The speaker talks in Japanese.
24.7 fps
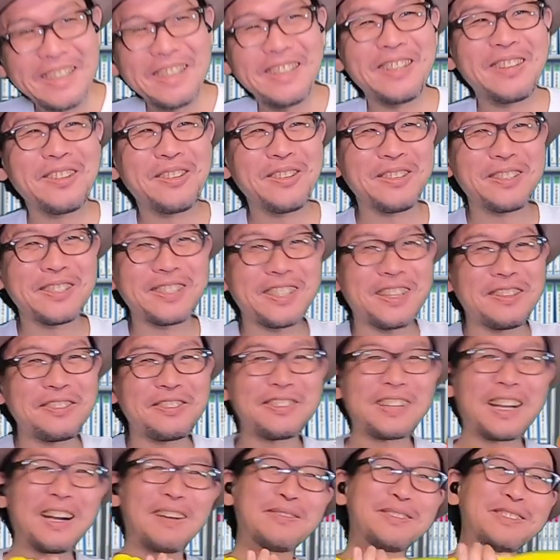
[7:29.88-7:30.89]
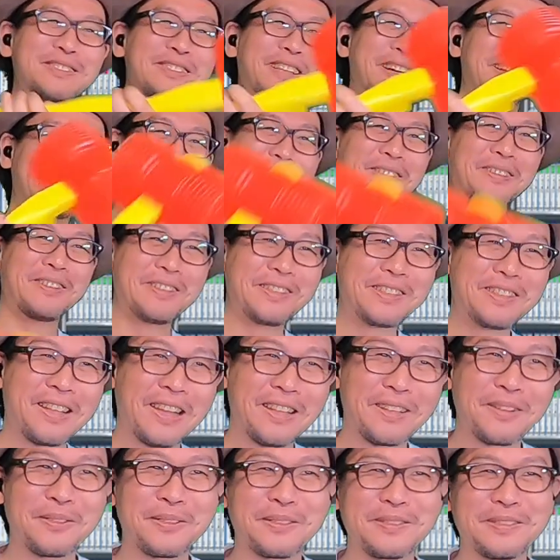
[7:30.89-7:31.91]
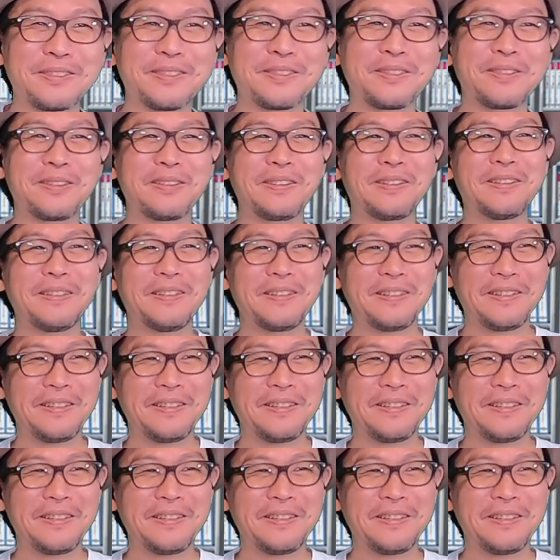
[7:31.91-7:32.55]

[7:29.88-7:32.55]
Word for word: いろいろセリフかぶんだけど、ただのくんと。